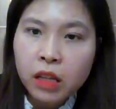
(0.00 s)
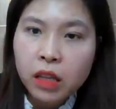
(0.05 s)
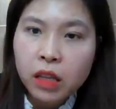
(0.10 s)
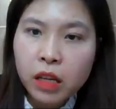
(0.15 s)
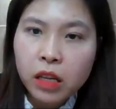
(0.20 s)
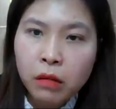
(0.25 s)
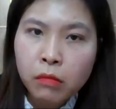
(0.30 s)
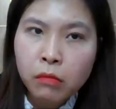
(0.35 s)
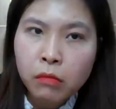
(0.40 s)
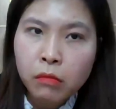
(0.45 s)

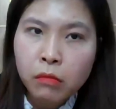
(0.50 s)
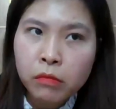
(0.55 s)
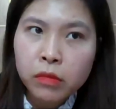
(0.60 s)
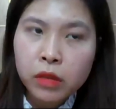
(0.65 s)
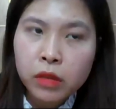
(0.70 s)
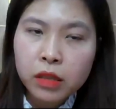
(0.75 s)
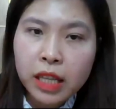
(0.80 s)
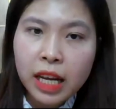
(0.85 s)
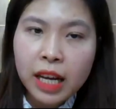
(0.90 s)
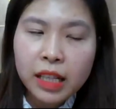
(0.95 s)
thì uh,
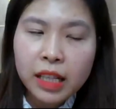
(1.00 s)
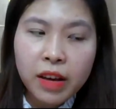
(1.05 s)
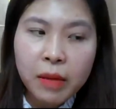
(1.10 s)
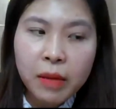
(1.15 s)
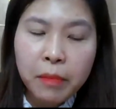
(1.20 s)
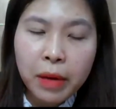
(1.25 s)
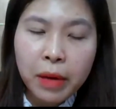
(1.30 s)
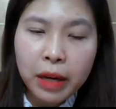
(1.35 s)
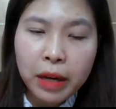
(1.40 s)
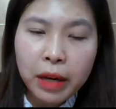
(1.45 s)
thực ra
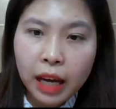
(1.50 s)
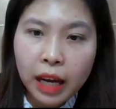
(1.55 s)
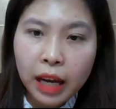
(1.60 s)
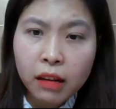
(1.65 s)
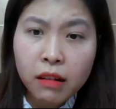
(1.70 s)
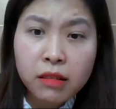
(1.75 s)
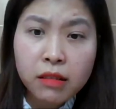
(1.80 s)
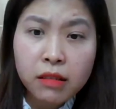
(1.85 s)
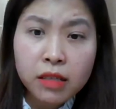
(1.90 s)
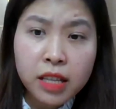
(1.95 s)
thì về mặt
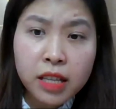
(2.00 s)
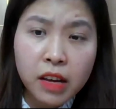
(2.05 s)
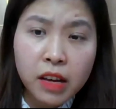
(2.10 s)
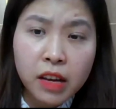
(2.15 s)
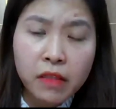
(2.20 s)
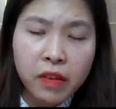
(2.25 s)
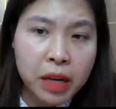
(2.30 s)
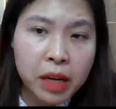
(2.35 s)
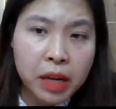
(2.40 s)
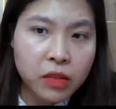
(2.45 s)
cái cơ
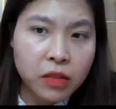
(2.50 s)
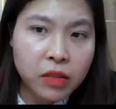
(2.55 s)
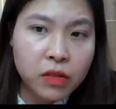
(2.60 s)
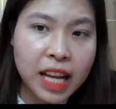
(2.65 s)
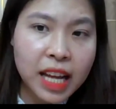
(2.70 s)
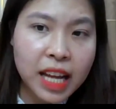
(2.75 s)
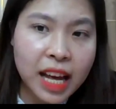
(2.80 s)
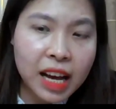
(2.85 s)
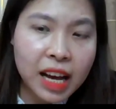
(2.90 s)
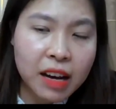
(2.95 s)
chế về mặt
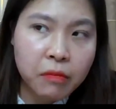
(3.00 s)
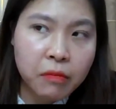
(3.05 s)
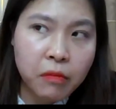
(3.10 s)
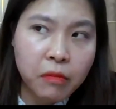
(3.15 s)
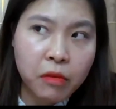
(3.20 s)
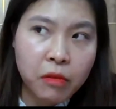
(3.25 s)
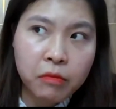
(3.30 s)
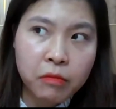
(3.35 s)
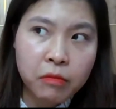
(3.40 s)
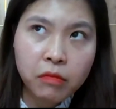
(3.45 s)
rõ
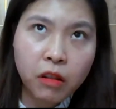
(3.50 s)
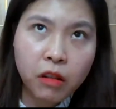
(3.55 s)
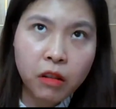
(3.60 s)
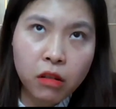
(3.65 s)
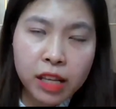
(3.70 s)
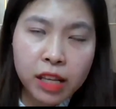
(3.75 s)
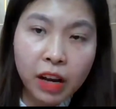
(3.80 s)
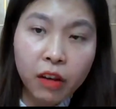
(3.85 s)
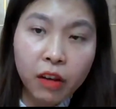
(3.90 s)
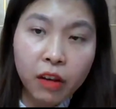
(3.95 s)
ràng một
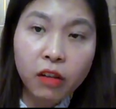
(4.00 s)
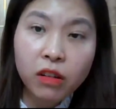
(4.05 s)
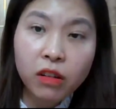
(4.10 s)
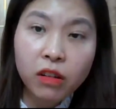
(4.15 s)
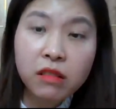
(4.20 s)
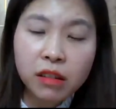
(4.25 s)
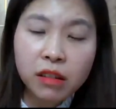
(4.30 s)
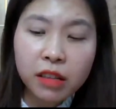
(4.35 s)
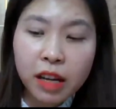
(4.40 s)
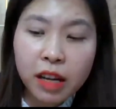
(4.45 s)
có những cái
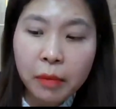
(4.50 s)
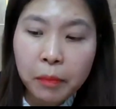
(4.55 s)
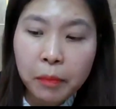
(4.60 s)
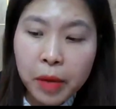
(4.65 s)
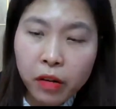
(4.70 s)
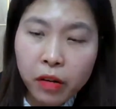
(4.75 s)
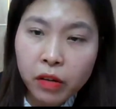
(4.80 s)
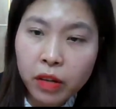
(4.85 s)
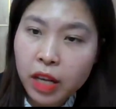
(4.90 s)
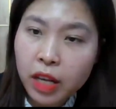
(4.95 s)
con đường để
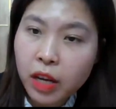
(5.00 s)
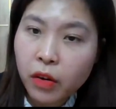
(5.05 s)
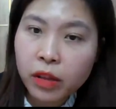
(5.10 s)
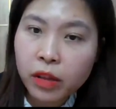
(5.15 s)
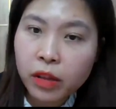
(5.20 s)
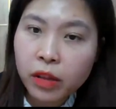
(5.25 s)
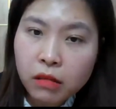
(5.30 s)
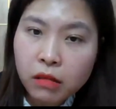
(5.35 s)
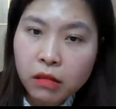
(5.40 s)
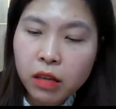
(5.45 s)
mình có thể
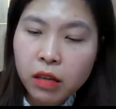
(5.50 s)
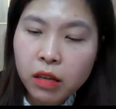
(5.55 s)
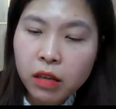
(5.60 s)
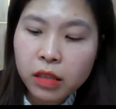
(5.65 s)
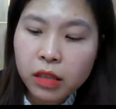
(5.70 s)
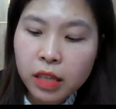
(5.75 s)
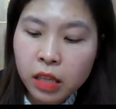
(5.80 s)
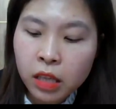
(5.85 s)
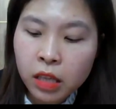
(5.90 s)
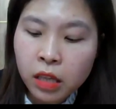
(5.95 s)
gọi tên được
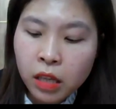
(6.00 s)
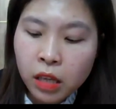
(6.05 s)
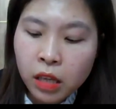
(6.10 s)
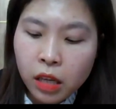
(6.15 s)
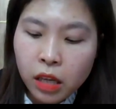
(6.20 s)
thì